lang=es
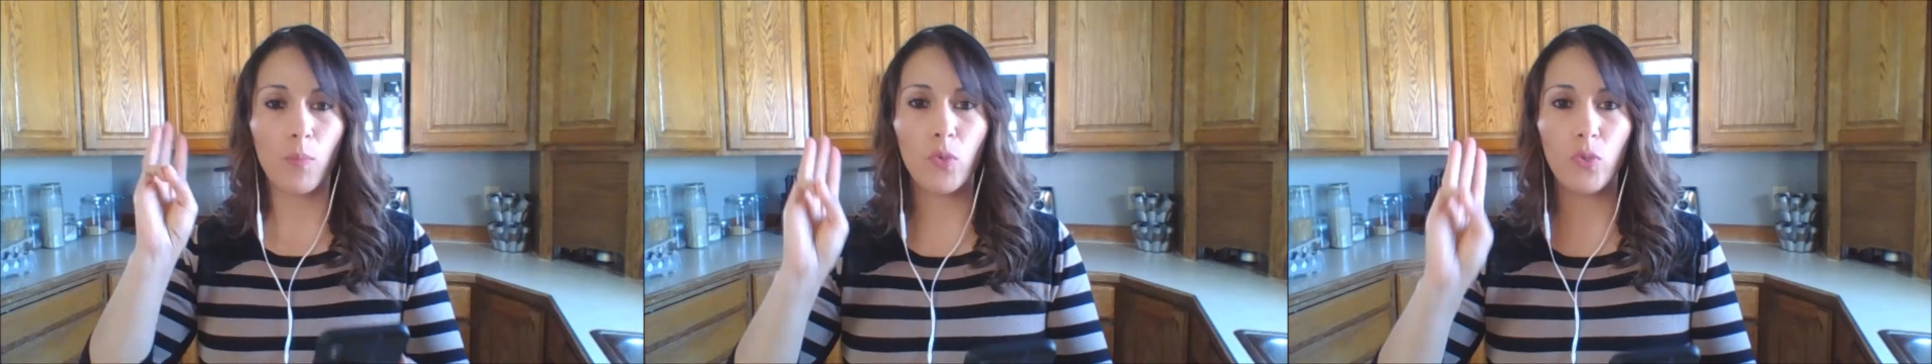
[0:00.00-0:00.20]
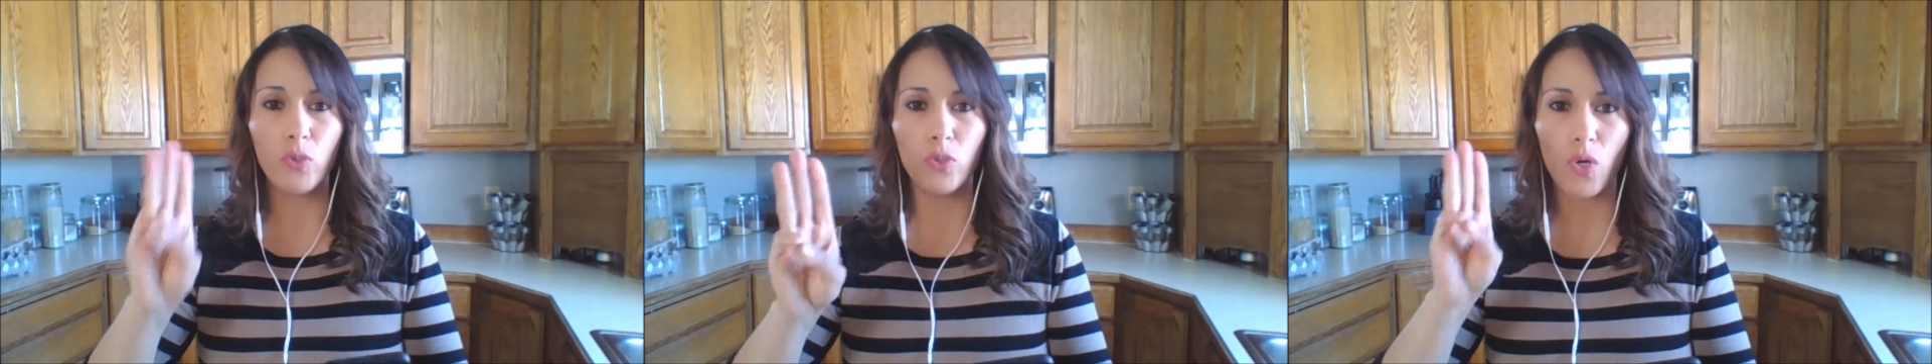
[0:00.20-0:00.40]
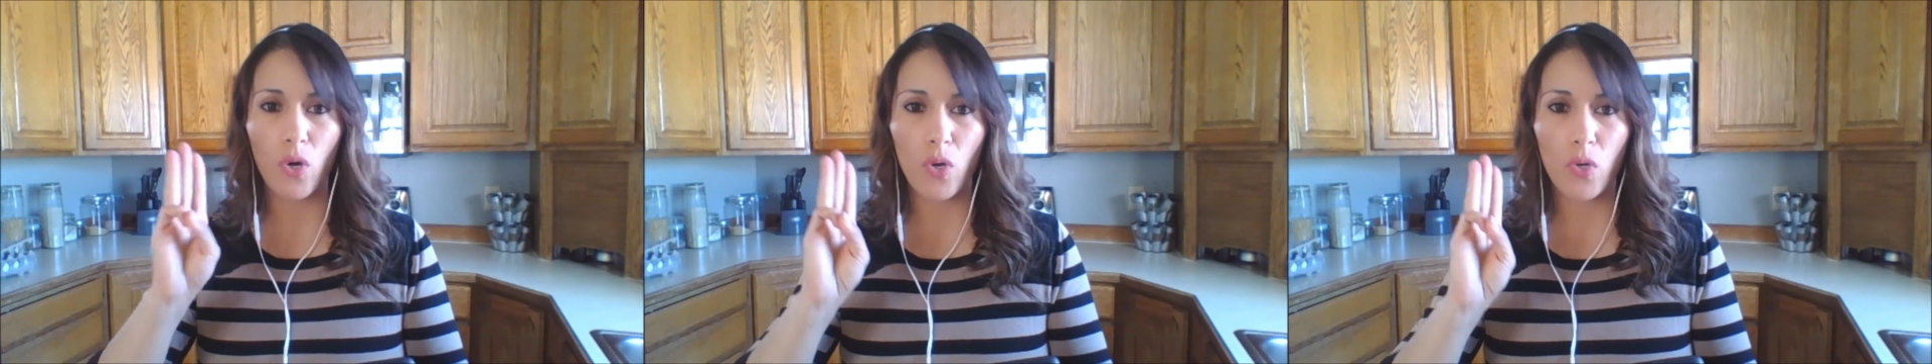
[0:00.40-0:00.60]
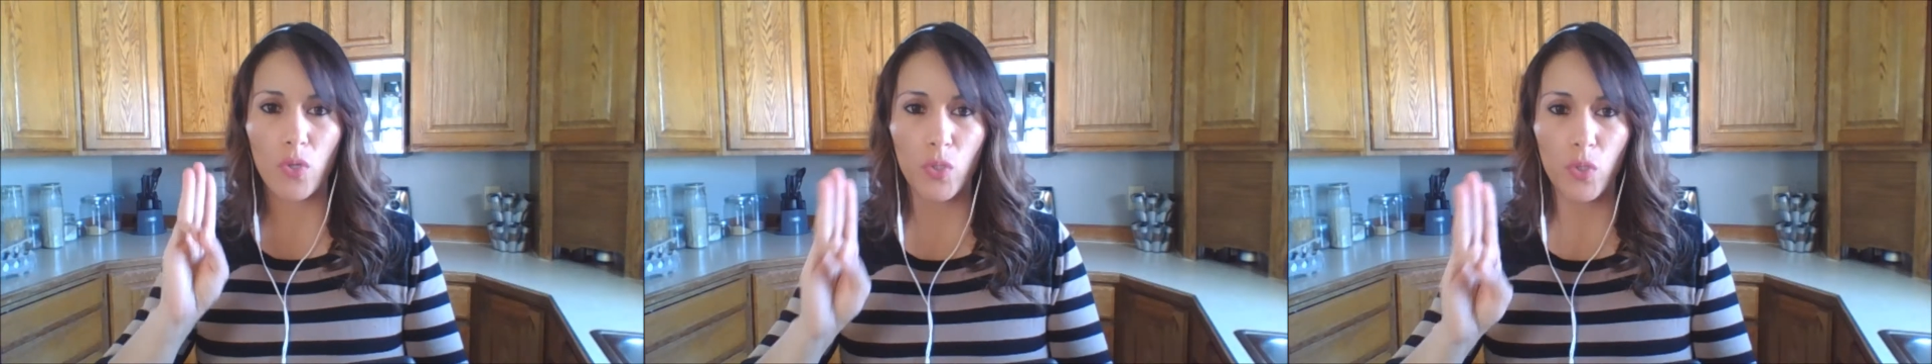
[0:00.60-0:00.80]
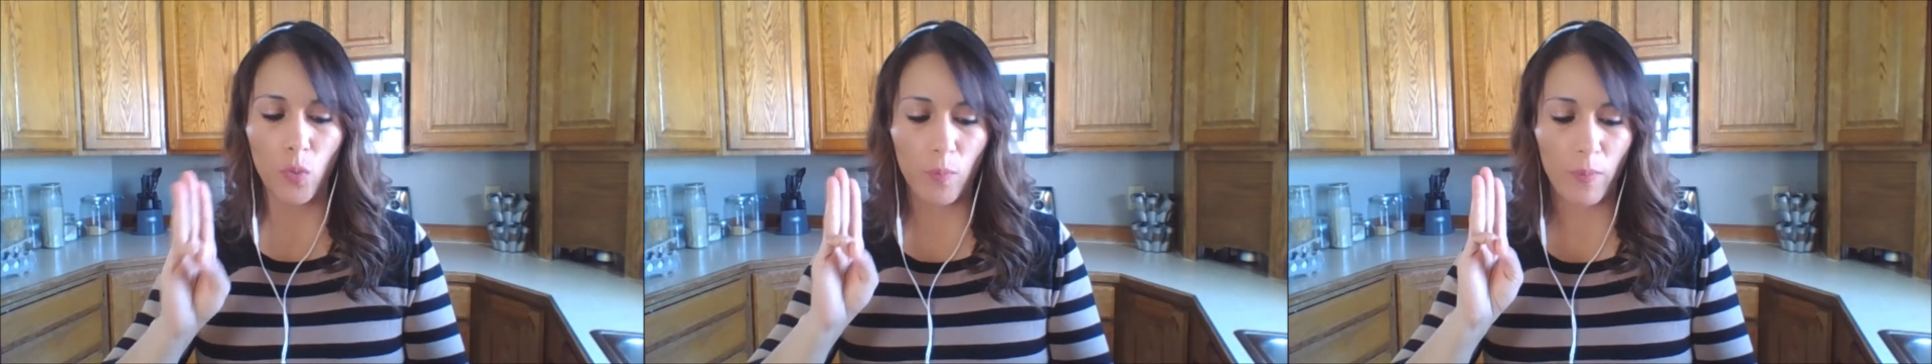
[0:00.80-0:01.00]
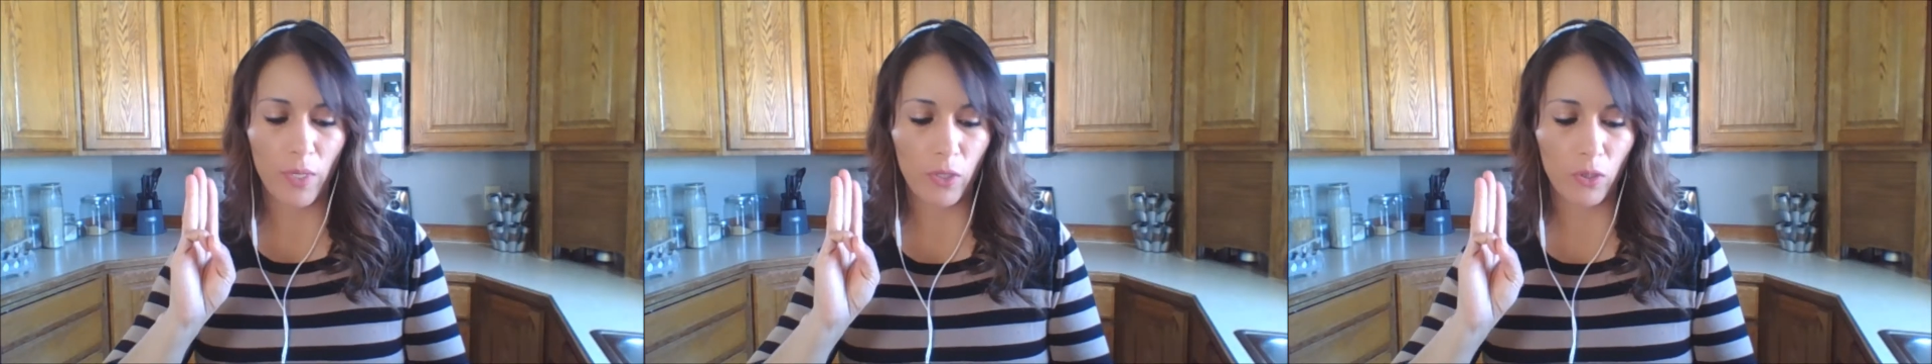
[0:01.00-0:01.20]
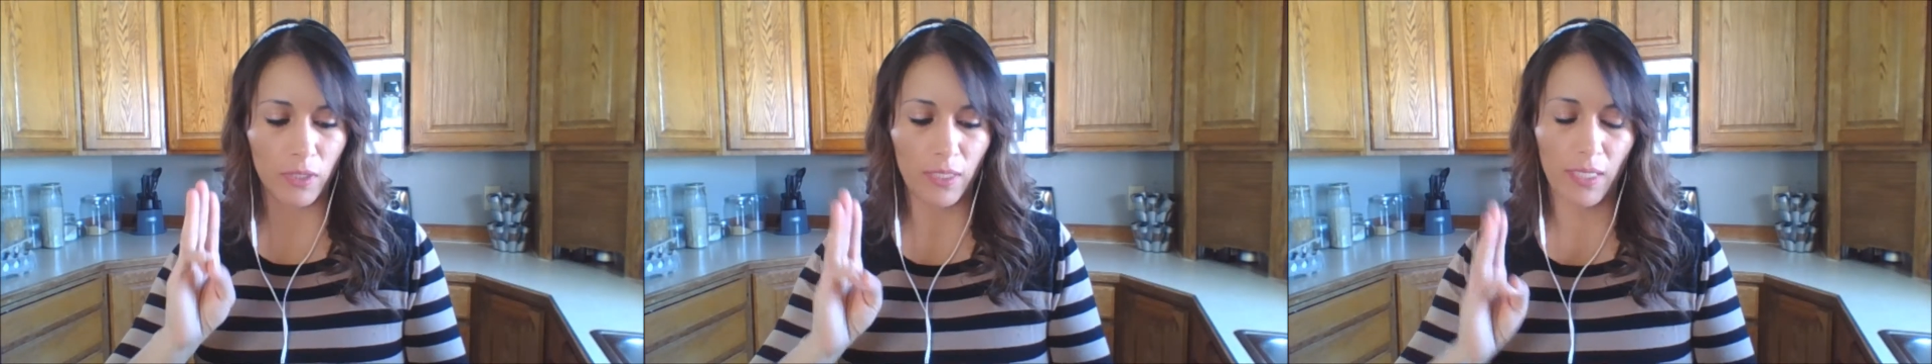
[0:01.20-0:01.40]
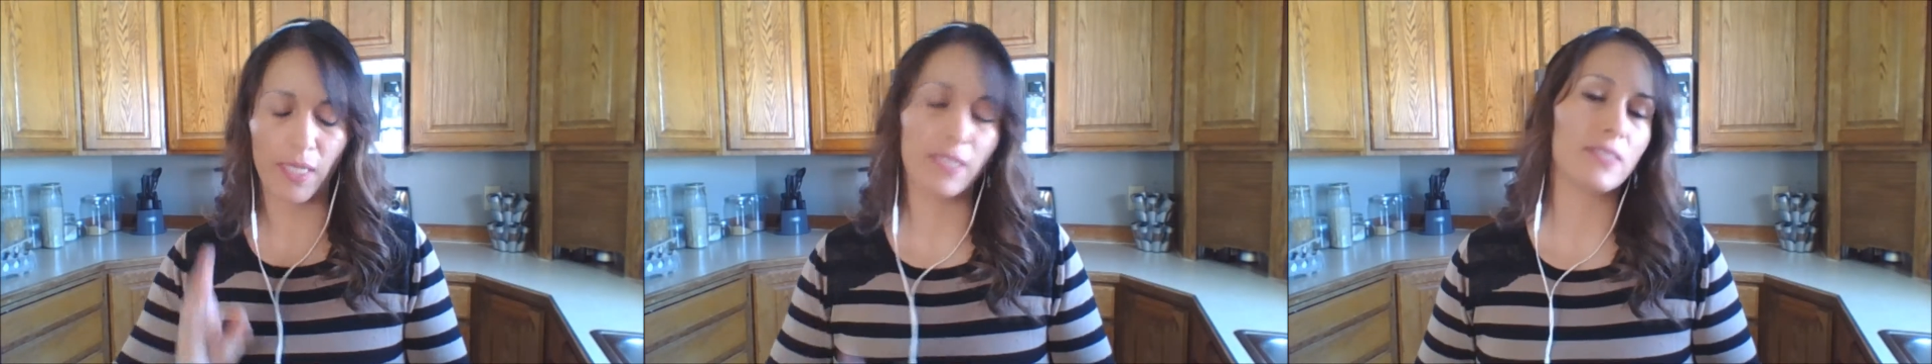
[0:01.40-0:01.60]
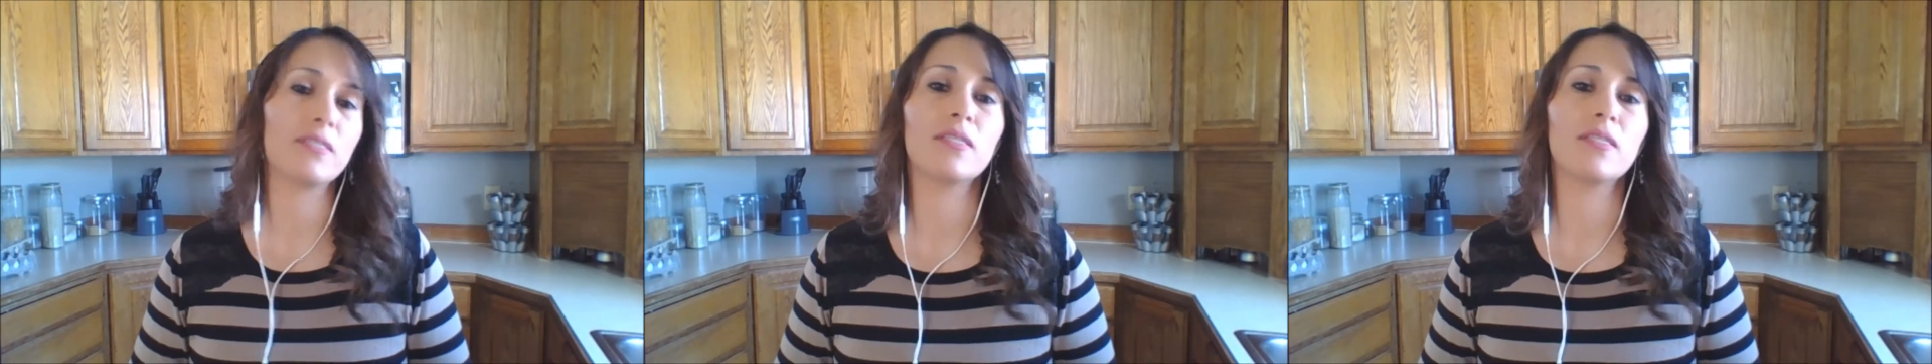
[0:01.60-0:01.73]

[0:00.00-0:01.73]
Punto número 3.